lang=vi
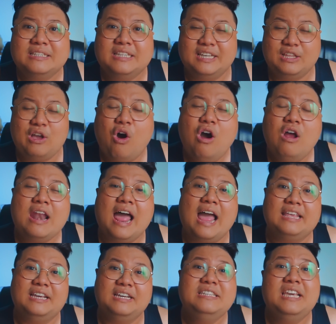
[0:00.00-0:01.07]
thì đó
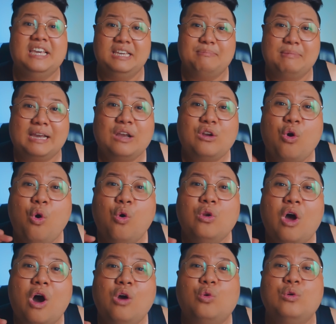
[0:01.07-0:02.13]
là những gì mà cái cô
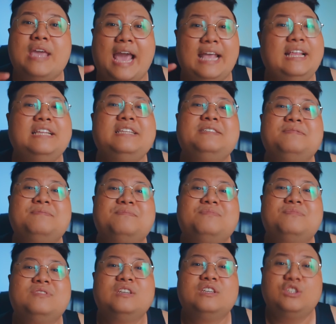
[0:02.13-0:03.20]
đó có giải thích
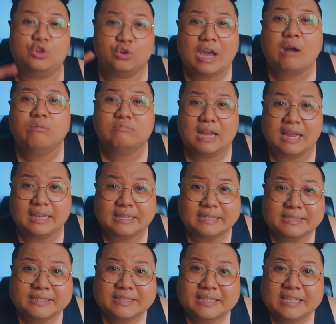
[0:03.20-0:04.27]
cho cái ông này
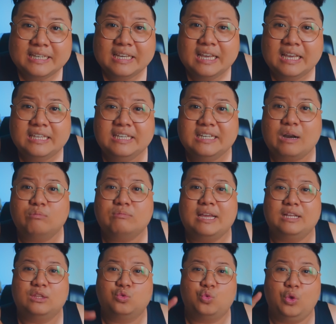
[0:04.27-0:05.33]
nhưng ông
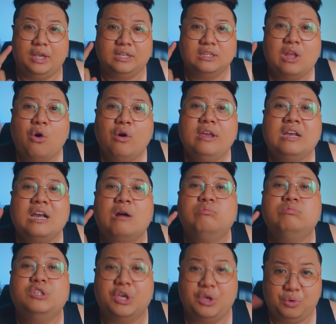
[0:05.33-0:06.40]
này tuyệt đối
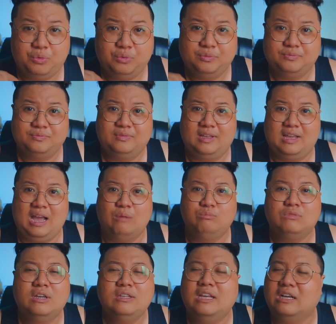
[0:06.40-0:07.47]
không chịu
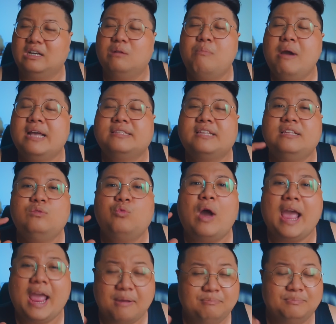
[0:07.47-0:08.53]
ông nói đừng có mê tín quá
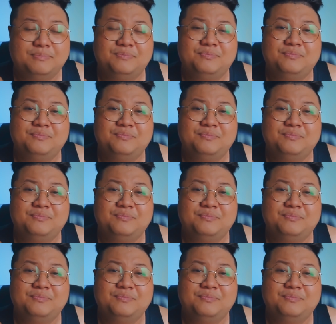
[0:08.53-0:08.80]
em